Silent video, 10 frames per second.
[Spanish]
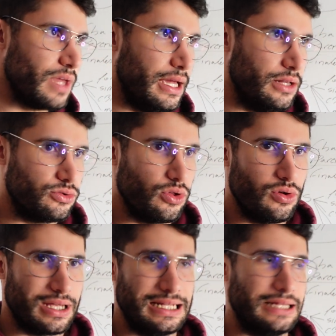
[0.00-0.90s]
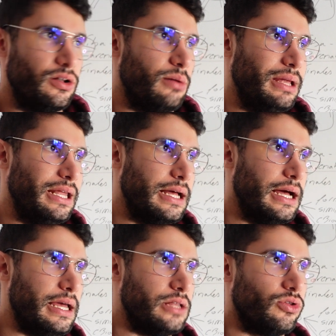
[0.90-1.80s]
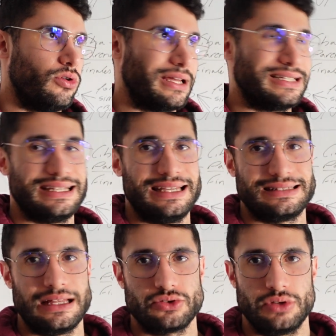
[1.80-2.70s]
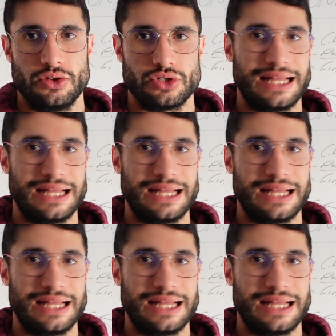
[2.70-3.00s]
en todo lo que es Latinoamérica y todo lo que es Estados Unidos